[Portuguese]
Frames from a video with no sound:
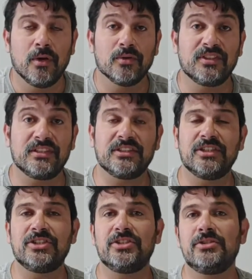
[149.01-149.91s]
ou seja, a
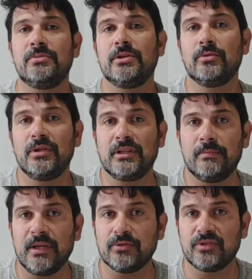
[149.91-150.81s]
gente diminui
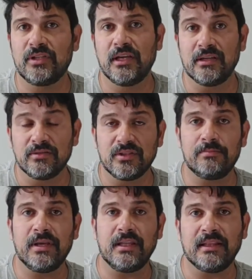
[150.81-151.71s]
também os danos
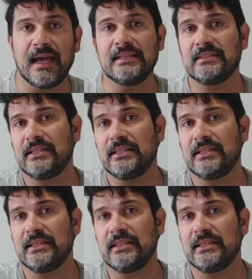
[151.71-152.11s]
ambientais